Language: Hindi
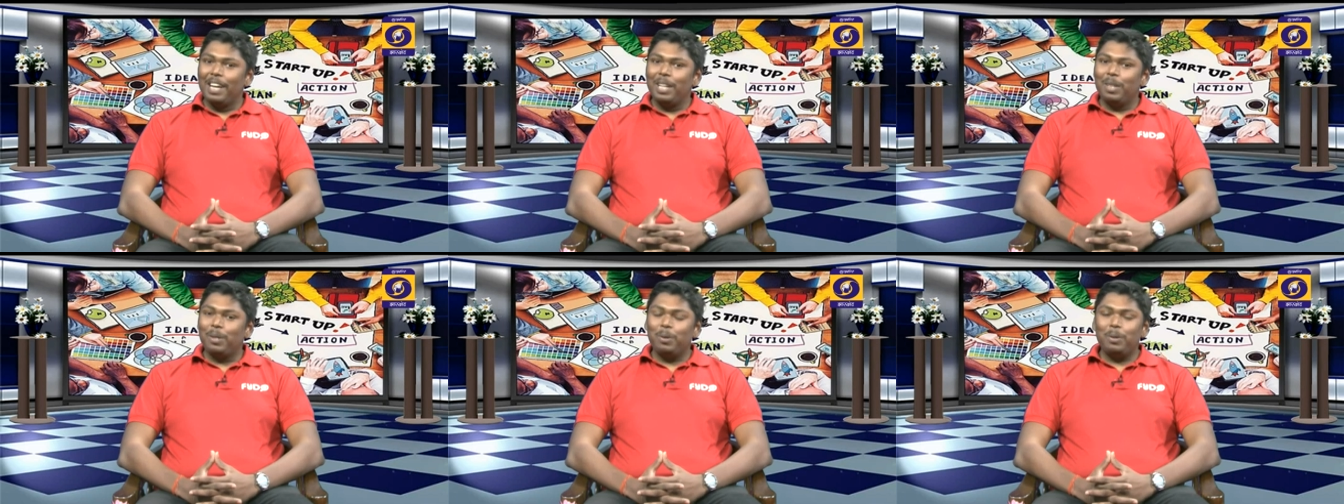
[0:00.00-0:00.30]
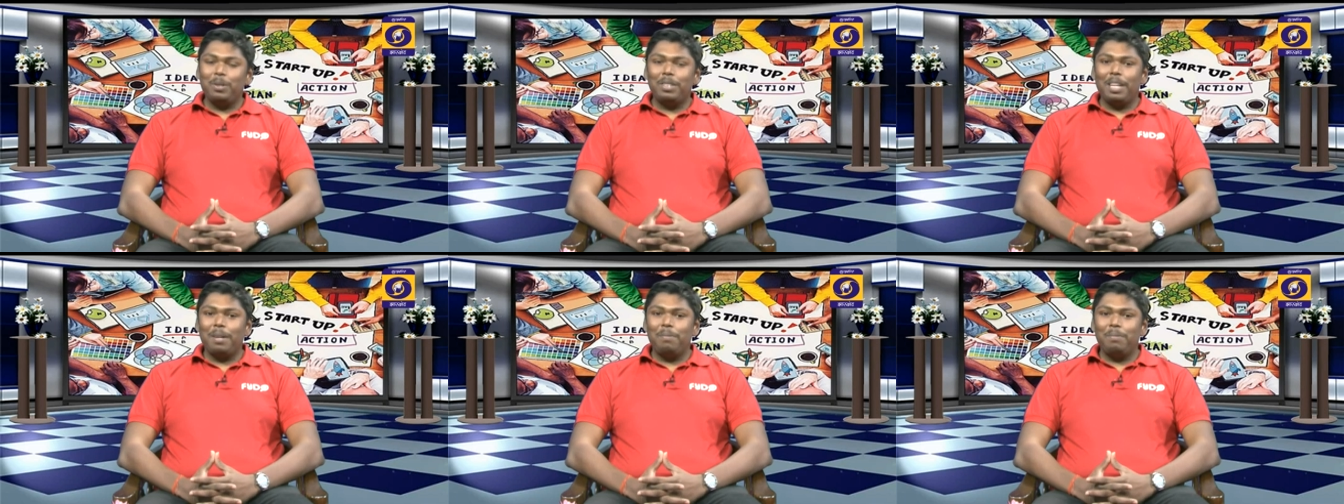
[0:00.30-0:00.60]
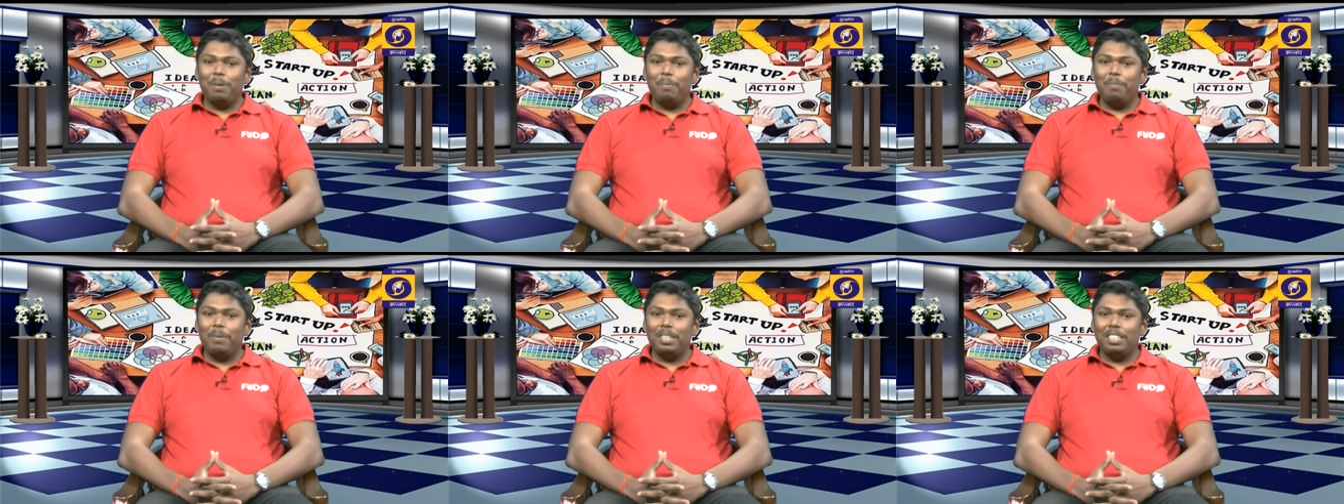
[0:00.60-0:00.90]
तो उस टाइम
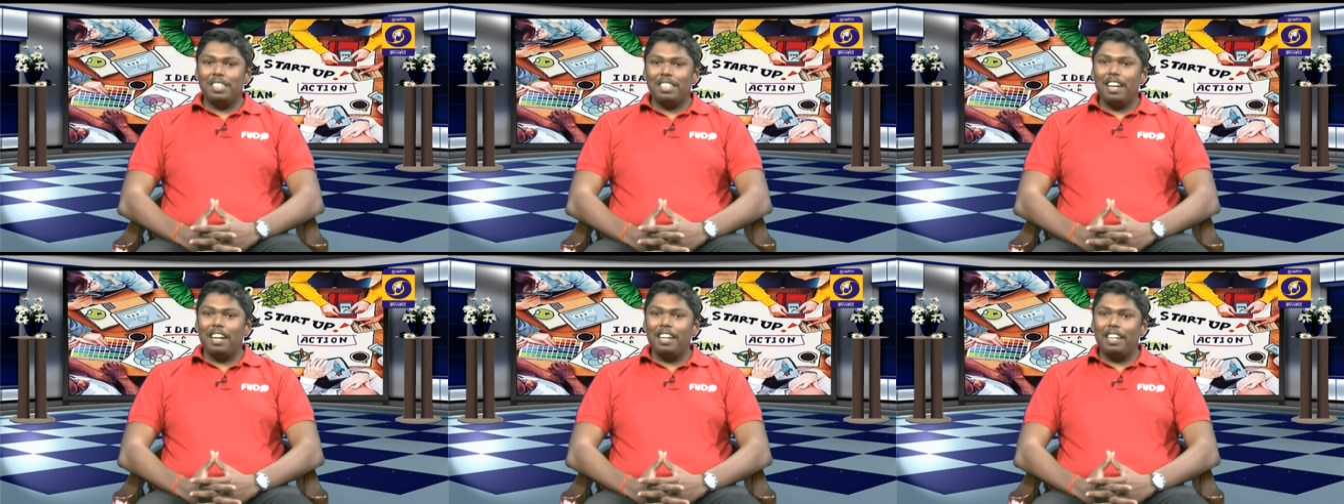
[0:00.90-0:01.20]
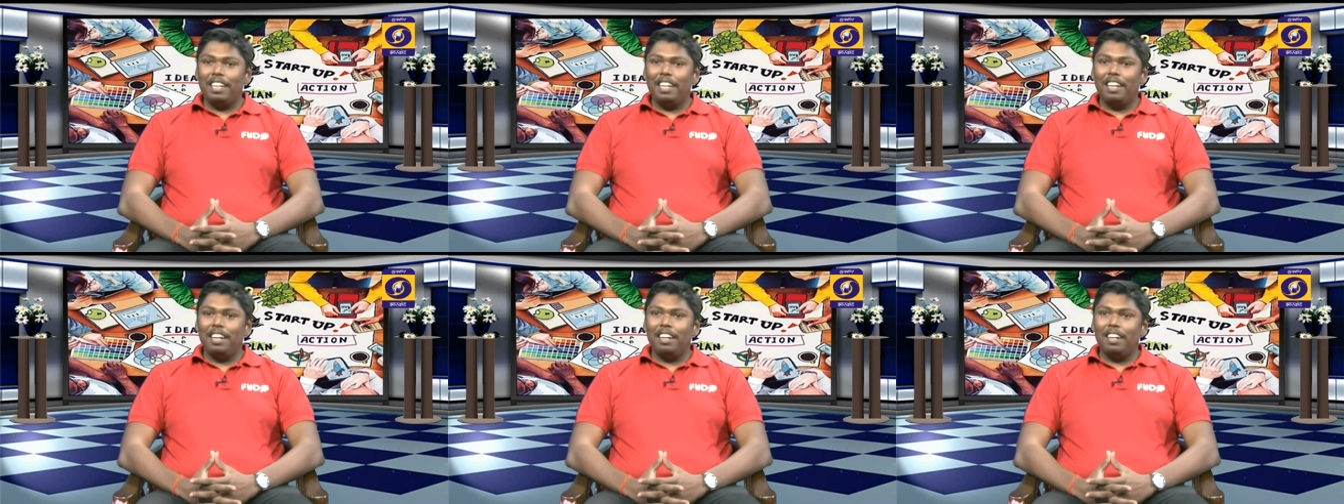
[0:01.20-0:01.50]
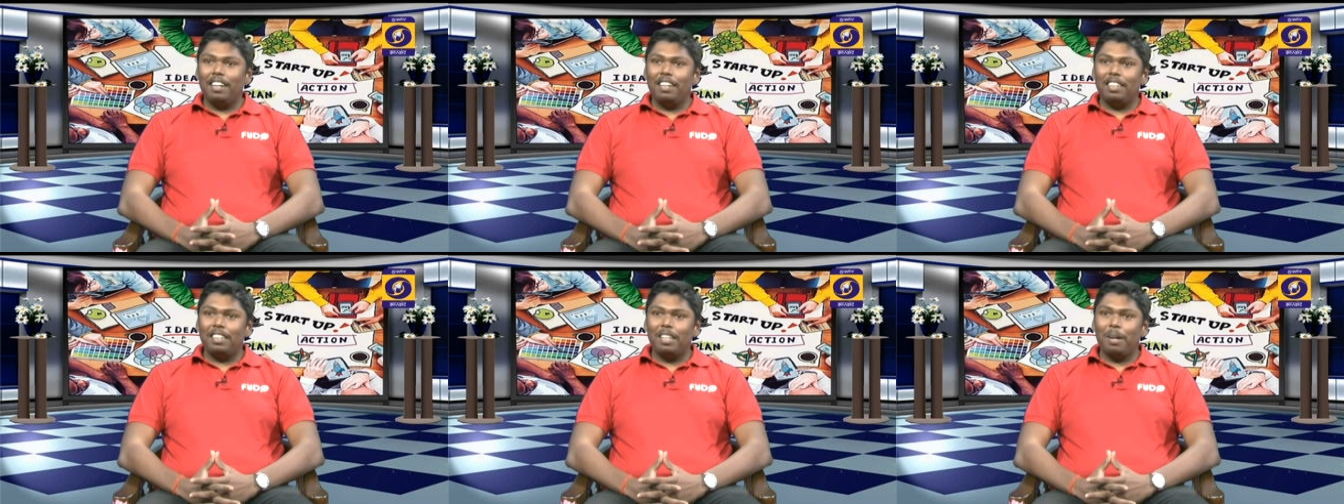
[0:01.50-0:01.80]
जब मैं स्टार्ट किया
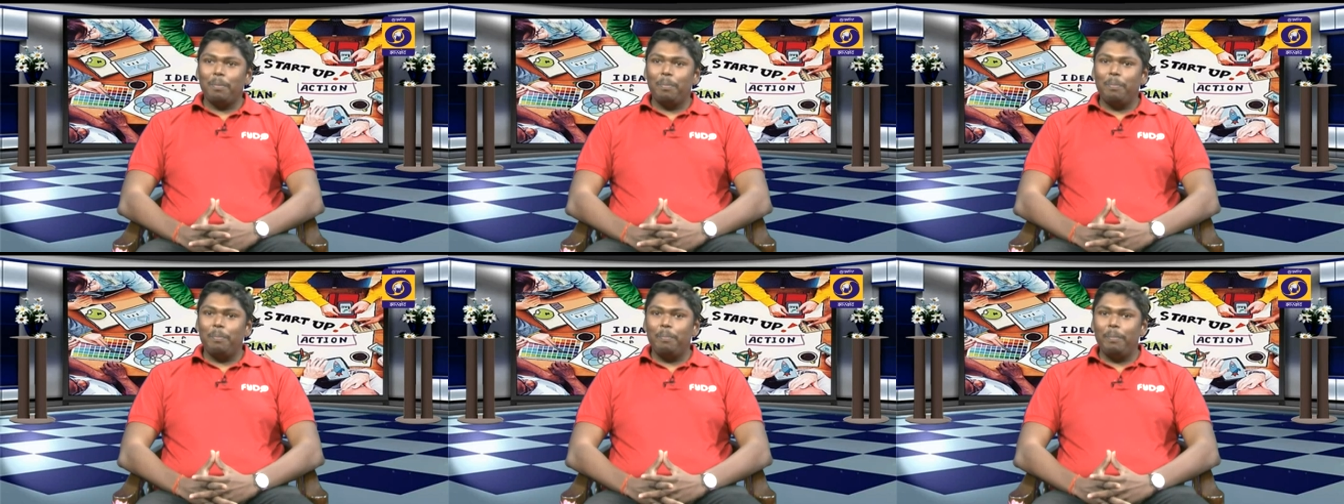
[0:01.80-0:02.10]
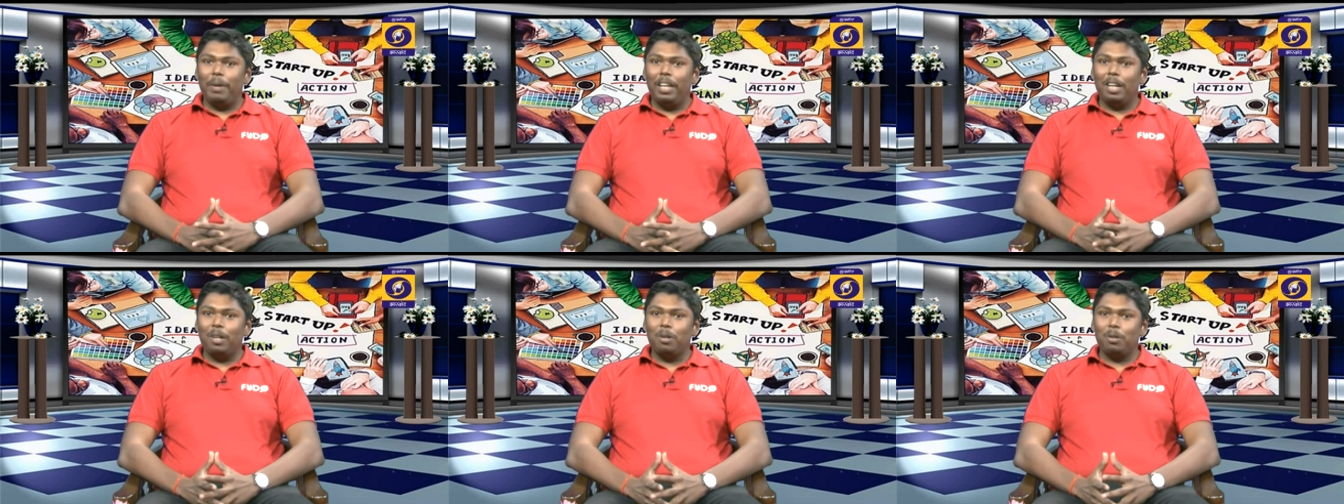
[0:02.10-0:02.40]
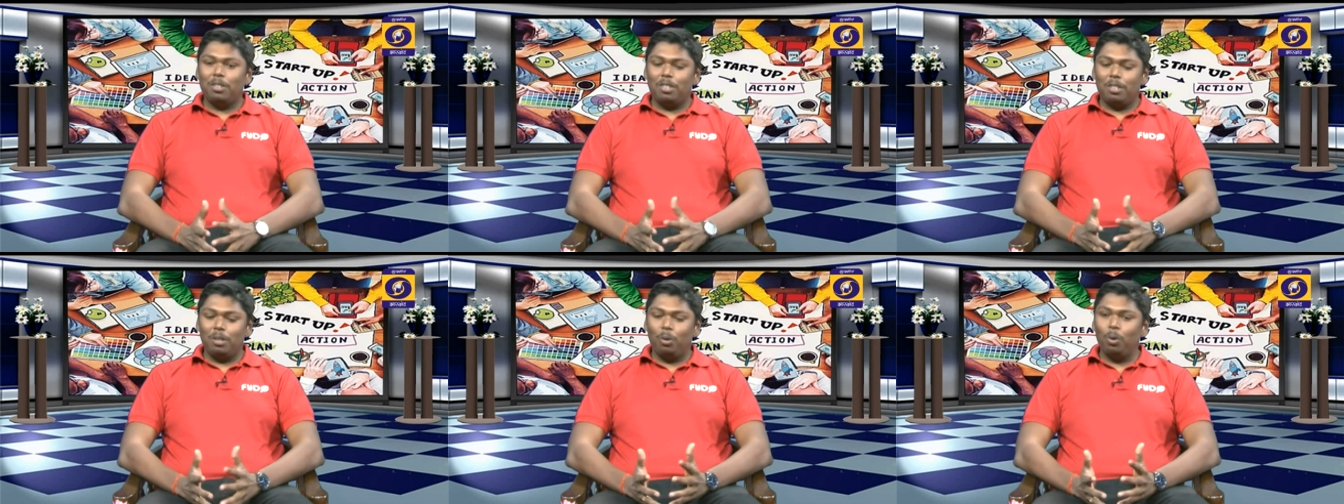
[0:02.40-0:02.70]
तब मेरे
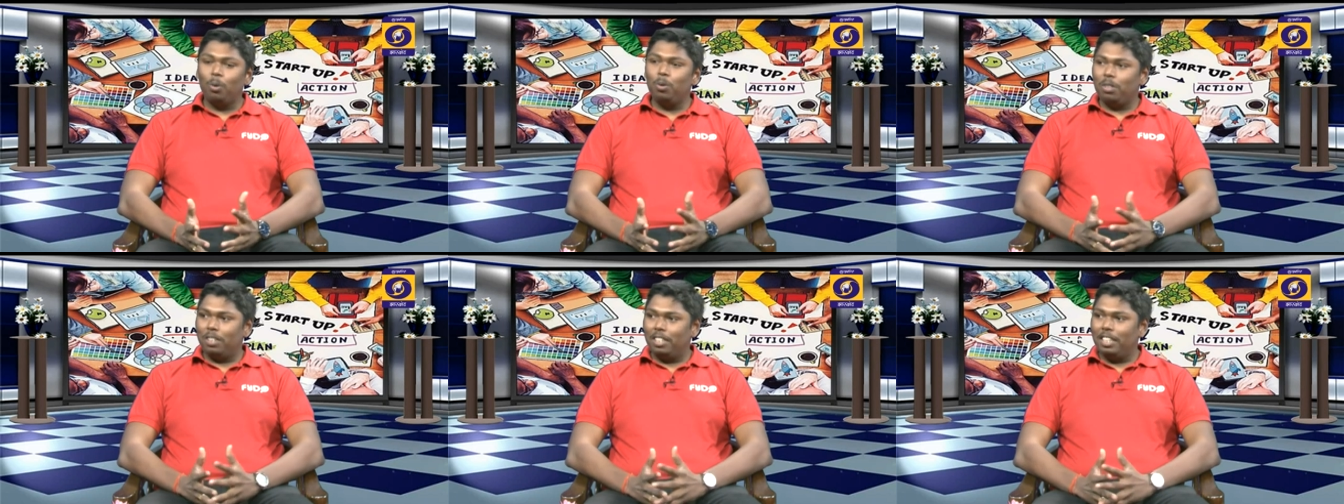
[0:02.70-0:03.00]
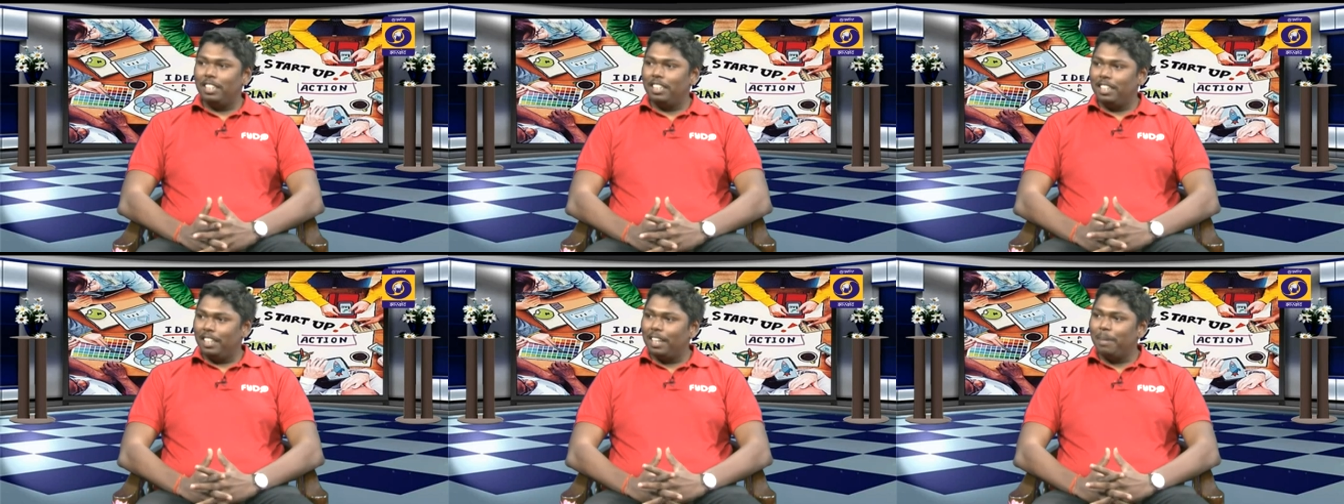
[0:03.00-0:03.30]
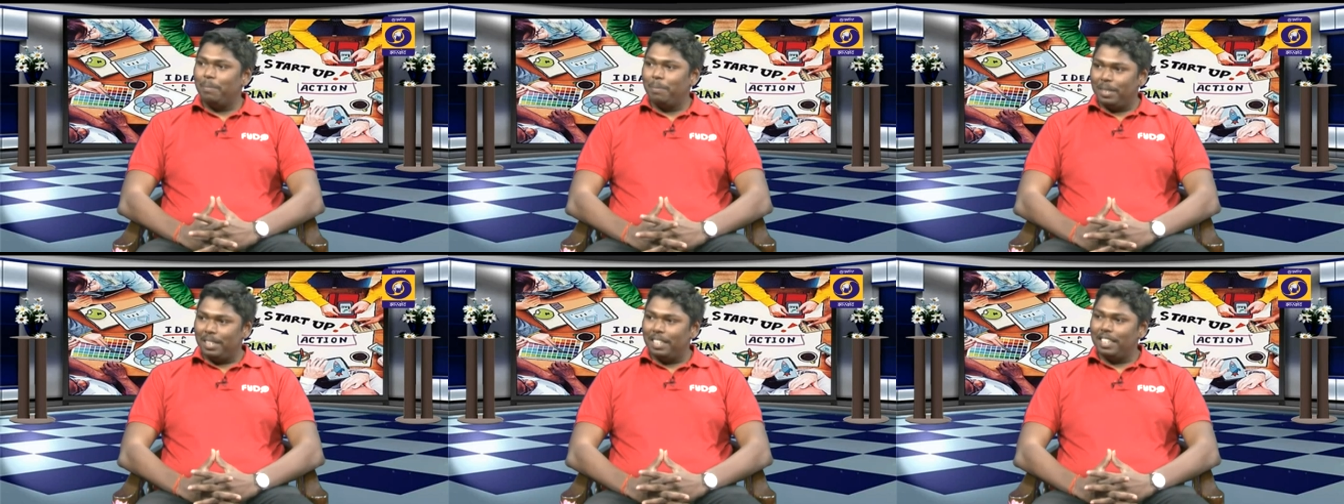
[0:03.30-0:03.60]
कुछ दोस्त थे
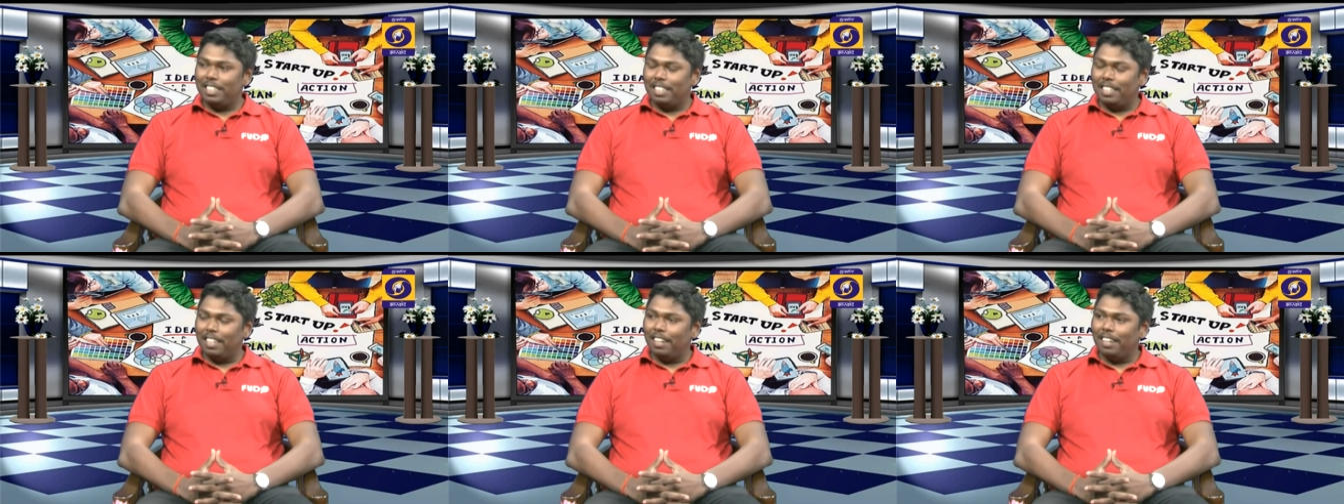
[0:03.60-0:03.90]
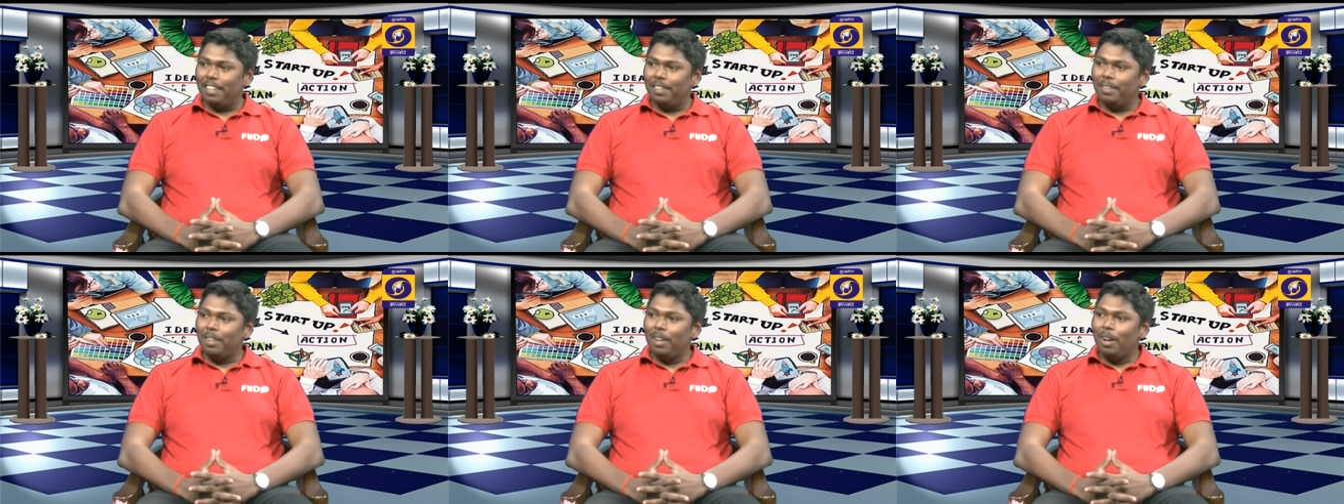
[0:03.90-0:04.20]
जिनका बिज़नेस था